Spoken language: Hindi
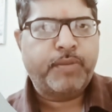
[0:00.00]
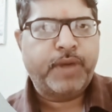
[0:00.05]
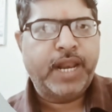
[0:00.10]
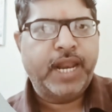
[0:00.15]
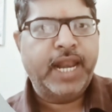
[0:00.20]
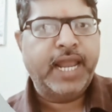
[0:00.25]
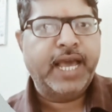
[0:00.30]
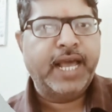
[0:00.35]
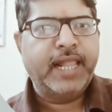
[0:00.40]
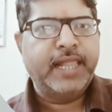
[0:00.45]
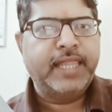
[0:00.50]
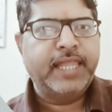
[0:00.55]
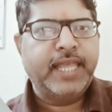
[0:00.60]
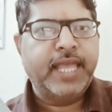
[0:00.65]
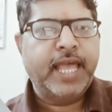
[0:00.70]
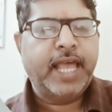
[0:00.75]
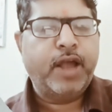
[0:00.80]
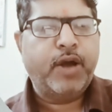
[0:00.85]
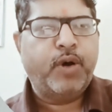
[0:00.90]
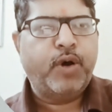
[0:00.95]
नॉर्मली
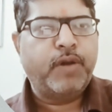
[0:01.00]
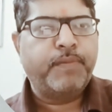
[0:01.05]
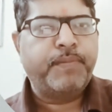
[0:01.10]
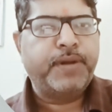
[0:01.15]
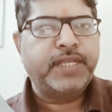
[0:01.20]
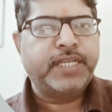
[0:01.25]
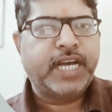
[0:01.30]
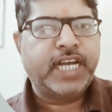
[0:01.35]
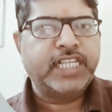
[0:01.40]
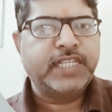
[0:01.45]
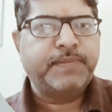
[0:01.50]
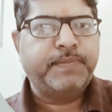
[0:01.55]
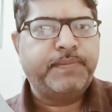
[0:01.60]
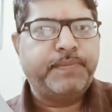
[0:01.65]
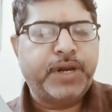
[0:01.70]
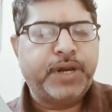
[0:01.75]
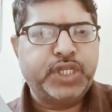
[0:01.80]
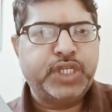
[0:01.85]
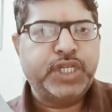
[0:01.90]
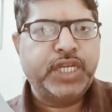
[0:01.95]
निकलती हैं और
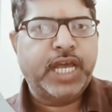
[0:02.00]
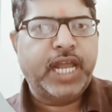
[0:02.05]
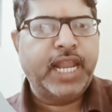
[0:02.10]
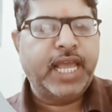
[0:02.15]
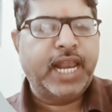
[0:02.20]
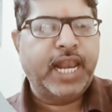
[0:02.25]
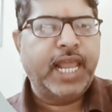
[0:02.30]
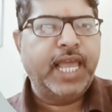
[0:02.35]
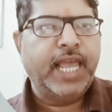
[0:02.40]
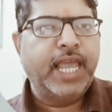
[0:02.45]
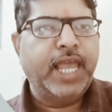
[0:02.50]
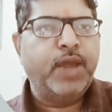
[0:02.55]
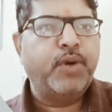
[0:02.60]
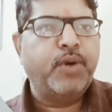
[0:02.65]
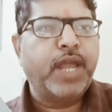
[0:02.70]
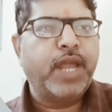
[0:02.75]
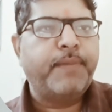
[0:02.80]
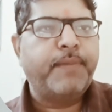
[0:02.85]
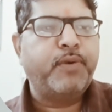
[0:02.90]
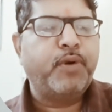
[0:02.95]
पचास पर्चियां
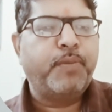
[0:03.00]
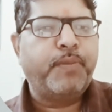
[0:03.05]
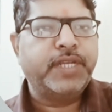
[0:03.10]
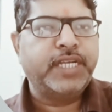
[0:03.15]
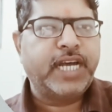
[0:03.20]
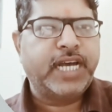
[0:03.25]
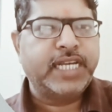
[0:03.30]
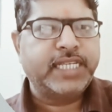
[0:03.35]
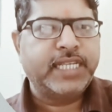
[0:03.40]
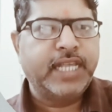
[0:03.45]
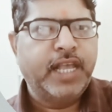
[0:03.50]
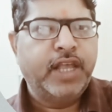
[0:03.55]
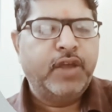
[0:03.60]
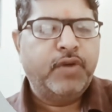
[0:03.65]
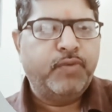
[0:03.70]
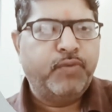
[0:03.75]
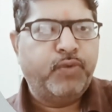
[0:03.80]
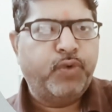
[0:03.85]
निकलेंगी क्योंकि आपको पचास